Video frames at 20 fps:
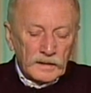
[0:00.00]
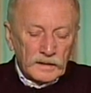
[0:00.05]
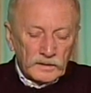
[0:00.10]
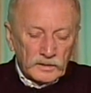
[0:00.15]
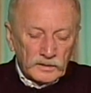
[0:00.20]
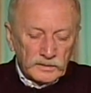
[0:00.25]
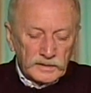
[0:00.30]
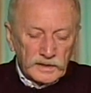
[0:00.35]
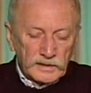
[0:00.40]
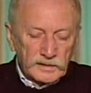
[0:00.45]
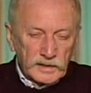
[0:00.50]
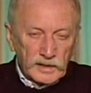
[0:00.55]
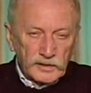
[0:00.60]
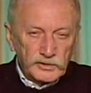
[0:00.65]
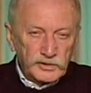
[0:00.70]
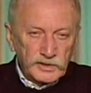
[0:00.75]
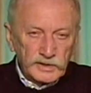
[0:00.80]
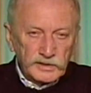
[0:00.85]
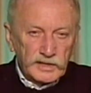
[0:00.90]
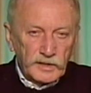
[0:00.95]
Он в
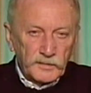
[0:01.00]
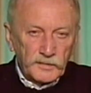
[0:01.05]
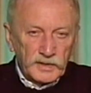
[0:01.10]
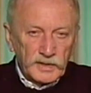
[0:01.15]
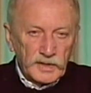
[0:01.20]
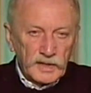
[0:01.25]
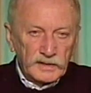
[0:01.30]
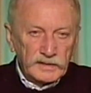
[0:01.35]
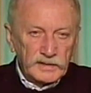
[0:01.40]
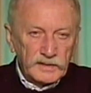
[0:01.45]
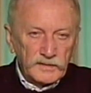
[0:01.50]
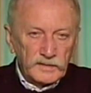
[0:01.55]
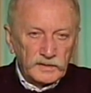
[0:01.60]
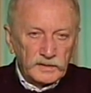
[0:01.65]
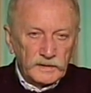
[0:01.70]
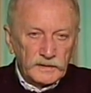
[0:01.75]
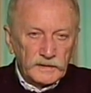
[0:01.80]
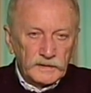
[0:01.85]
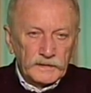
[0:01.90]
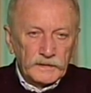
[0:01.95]
достаточной степени
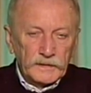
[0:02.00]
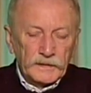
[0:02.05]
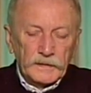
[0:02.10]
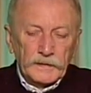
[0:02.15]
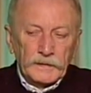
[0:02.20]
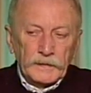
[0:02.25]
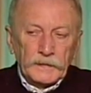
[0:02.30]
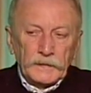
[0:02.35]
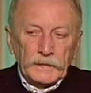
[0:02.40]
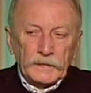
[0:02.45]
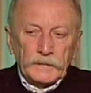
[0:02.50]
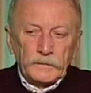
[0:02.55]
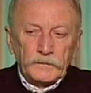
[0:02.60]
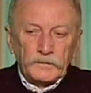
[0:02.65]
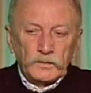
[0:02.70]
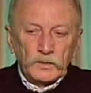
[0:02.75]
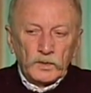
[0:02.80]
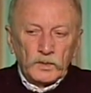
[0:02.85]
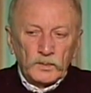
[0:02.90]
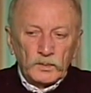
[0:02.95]
активен. Хорошо.
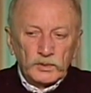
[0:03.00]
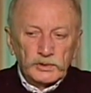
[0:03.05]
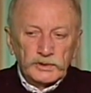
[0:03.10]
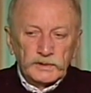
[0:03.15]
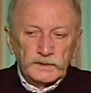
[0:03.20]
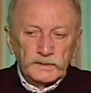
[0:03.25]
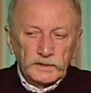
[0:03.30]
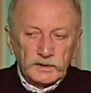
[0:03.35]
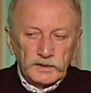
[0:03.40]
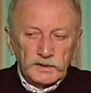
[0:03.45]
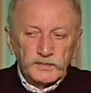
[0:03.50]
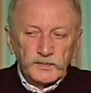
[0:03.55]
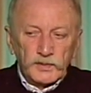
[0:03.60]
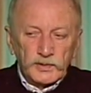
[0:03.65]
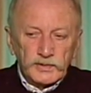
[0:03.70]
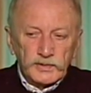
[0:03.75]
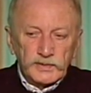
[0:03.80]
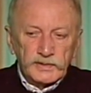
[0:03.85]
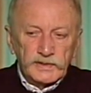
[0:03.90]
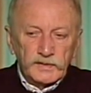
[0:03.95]
Но может
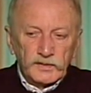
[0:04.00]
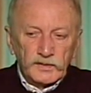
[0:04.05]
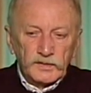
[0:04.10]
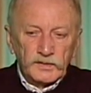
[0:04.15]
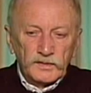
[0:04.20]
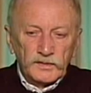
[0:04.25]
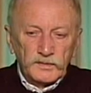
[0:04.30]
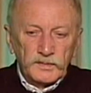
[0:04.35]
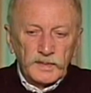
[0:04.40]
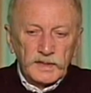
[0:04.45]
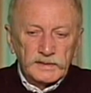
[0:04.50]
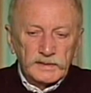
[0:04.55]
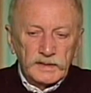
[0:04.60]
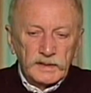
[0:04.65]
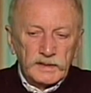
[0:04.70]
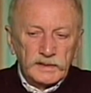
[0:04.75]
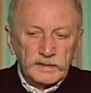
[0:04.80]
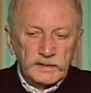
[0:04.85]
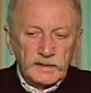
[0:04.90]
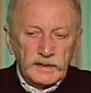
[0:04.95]
использоваться вместо
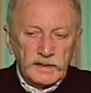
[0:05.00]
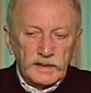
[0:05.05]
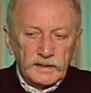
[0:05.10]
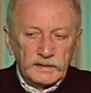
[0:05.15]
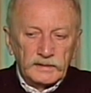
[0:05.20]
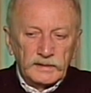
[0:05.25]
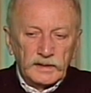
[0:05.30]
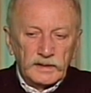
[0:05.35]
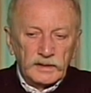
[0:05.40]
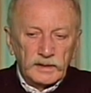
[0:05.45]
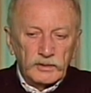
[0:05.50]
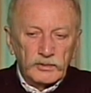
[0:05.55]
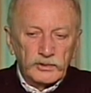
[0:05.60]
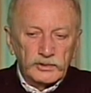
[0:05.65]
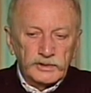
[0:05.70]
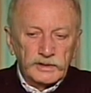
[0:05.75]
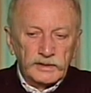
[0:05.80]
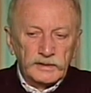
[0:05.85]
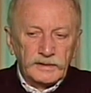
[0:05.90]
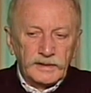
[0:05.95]
еды. Это
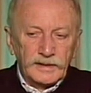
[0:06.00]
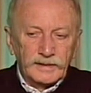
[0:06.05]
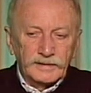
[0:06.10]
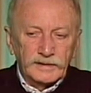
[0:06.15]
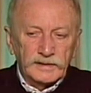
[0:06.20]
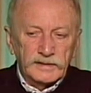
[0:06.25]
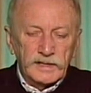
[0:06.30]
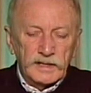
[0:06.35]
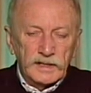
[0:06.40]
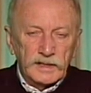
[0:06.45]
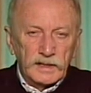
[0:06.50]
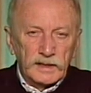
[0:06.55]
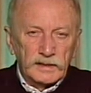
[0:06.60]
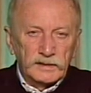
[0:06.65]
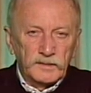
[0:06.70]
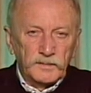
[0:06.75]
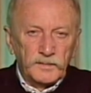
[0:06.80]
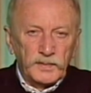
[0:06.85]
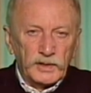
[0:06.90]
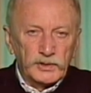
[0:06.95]
хороший
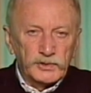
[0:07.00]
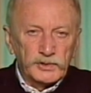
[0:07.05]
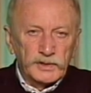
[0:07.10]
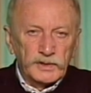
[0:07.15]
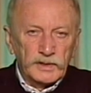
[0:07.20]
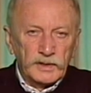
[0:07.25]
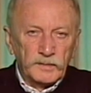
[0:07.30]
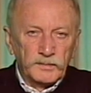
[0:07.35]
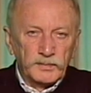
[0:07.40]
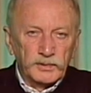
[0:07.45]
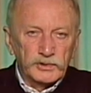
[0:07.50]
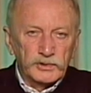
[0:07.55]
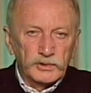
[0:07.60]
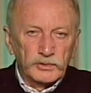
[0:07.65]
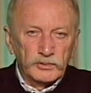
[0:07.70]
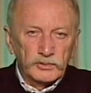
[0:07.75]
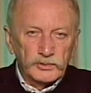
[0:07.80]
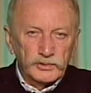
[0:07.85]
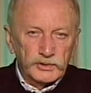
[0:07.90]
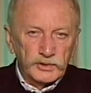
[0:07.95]
детоксикант печени и
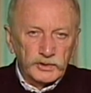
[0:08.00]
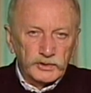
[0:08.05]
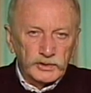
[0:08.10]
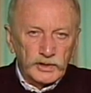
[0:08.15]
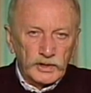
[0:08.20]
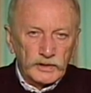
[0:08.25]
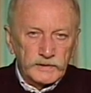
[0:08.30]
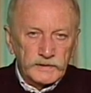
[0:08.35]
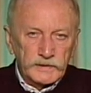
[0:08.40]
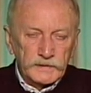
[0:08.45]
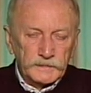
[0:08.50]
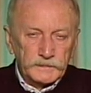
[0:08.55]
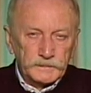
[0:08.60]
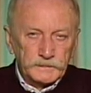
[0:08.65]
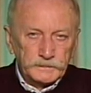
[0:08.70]
поджелудочной железы.